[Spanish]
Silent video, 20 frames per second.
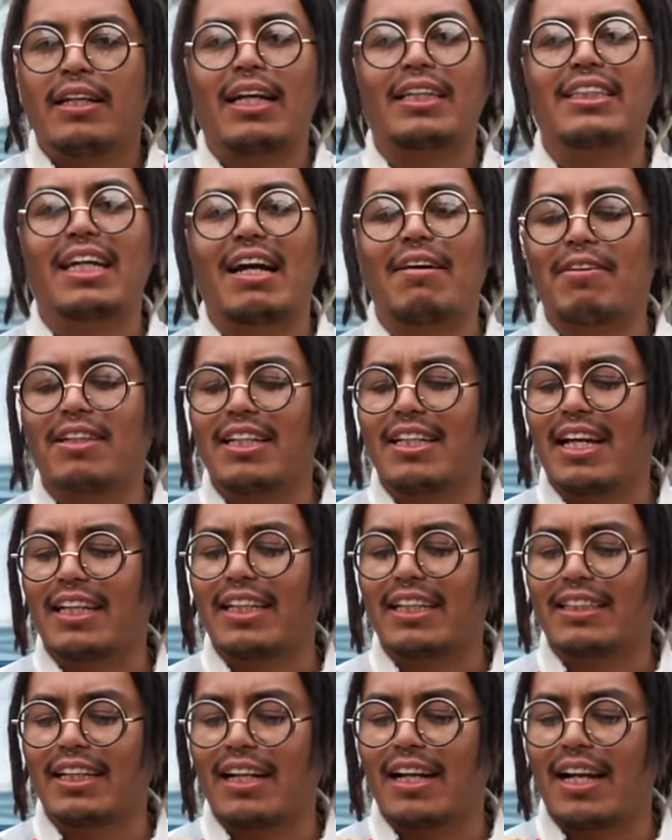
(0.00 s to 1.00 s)
Ya sería vanidad
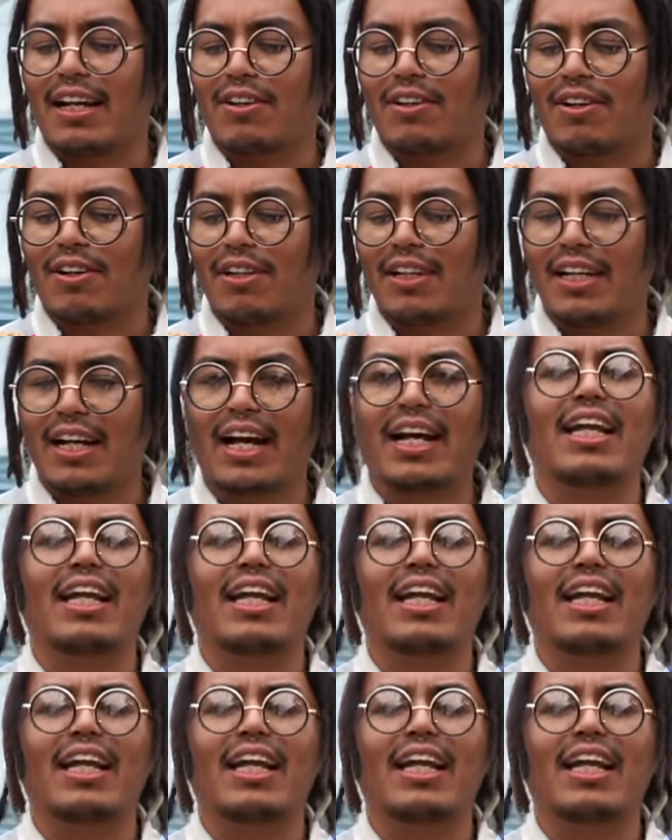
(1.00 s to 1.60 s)
quitarle la conjolía,